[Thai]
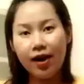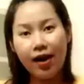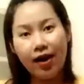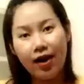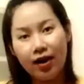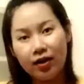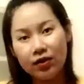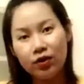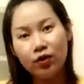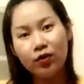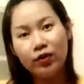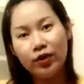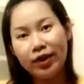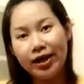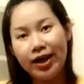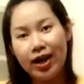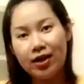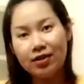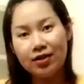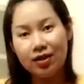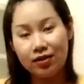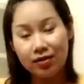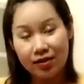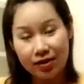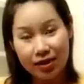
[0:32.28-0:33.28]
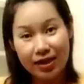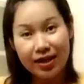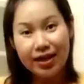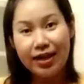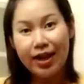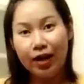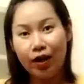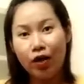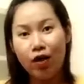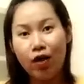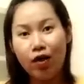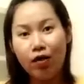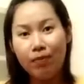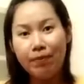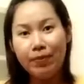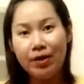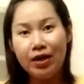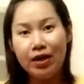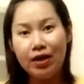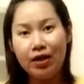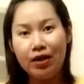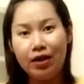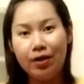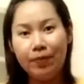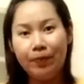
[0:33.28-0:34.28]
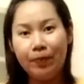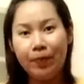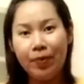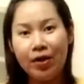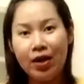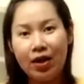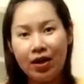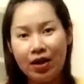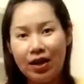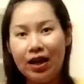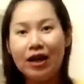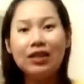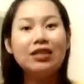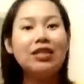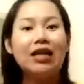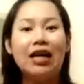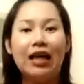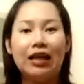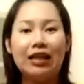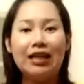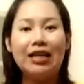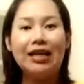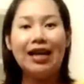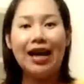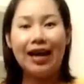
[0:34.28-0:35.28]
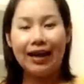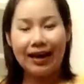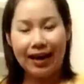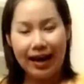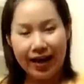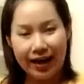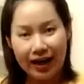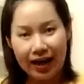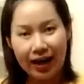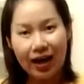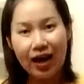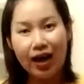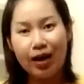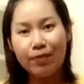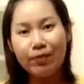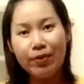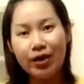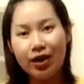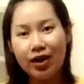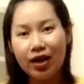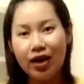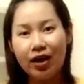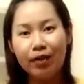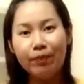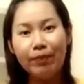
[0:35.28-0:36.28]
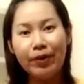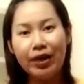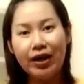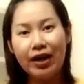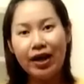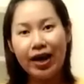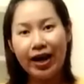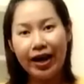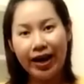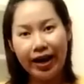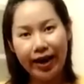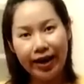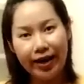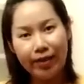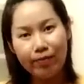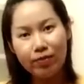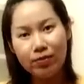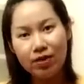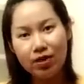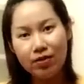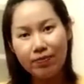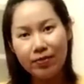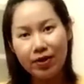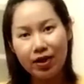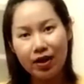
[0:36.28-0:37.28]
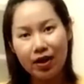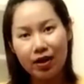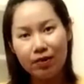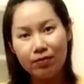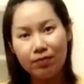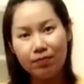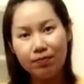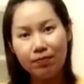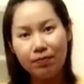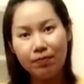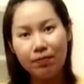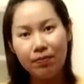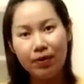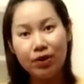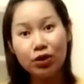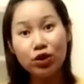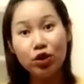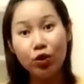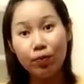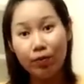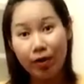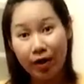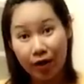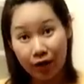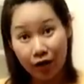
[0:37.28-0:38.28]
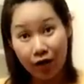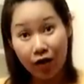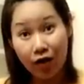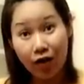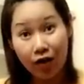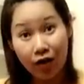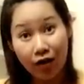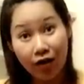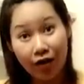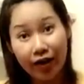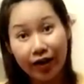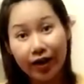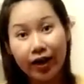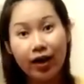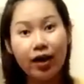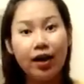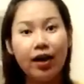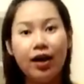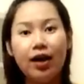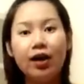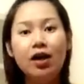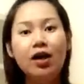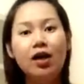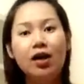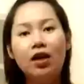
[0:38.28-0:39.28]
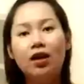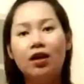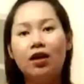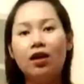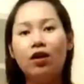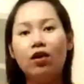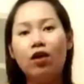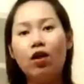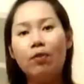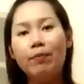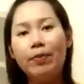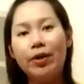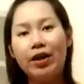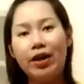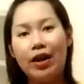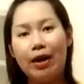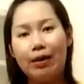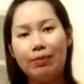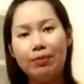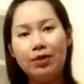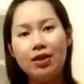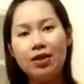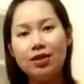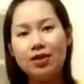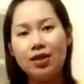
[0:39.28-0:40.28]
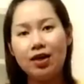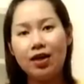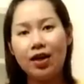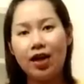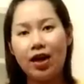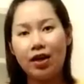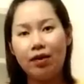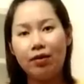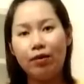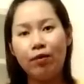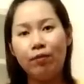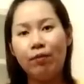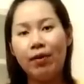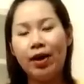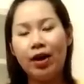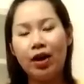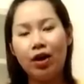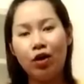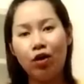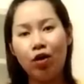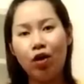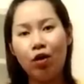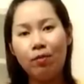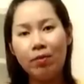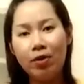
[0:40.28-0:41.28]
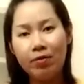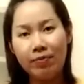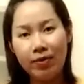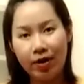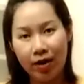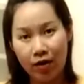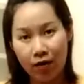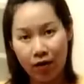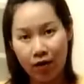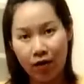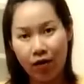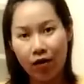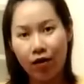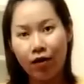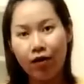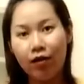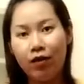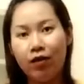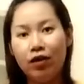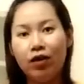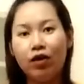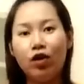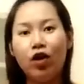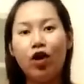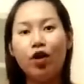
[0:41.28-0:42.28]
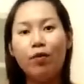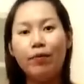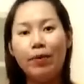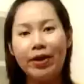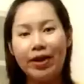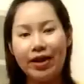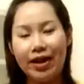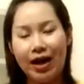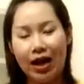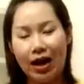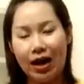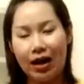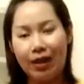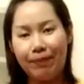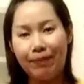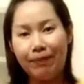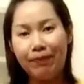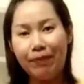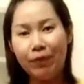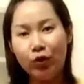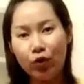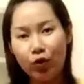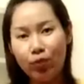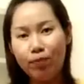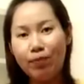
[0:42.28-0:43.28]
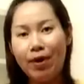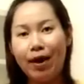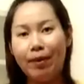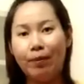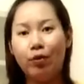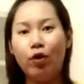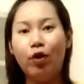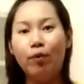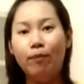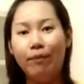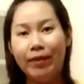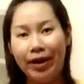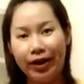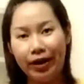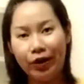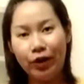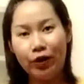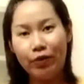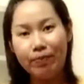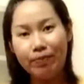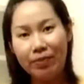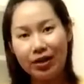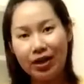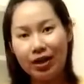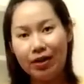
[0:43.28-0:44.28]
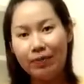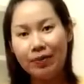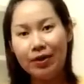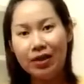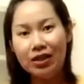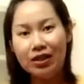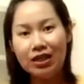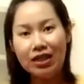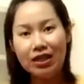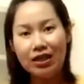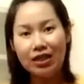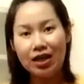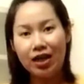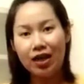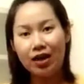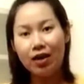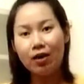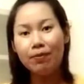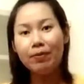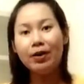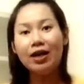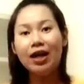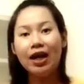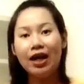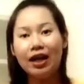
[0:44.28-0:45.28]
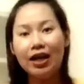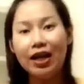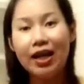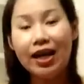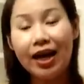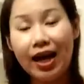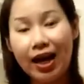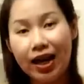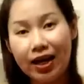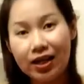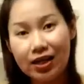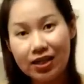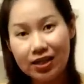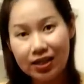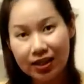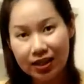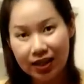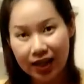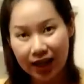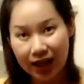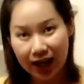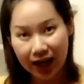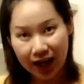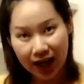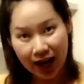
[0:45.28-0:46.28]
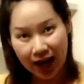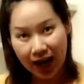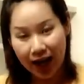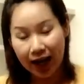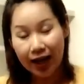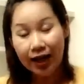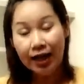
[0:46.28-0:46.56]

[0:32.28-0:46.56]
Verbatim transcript: ค่ะ ตัวยาสตรีเนี่ยก็มีลักษณะที่หลากหลายนะคะ มีทั้งเป็นน้ำที่เป็นน้ำผสมแอลกอฮอล์นะคะแล้วก็เป็นน้ำที่สกัดออกมา แล้วก็ไม่มีแอลกอฮอล์แล้วก็เป็นยารูปแบบของเม็ดก็มีเพื่อที่จะให้รับประทานได้ง่ายขึ้นนะคะ